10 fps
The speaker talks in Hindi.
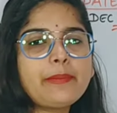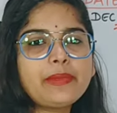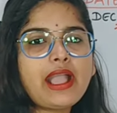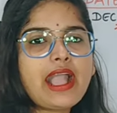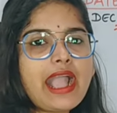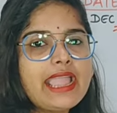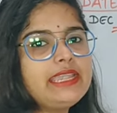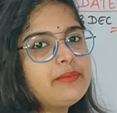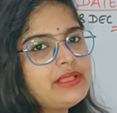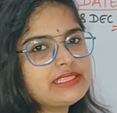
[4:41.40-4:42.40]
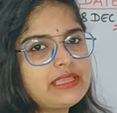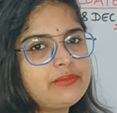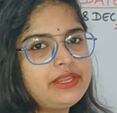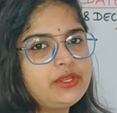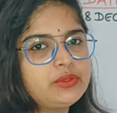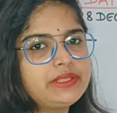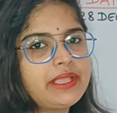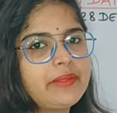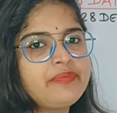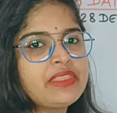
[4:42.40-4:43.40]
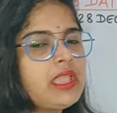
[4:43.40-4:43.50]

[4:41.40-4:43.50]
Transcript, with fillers: आपका हाइट मेजरमेंट होता है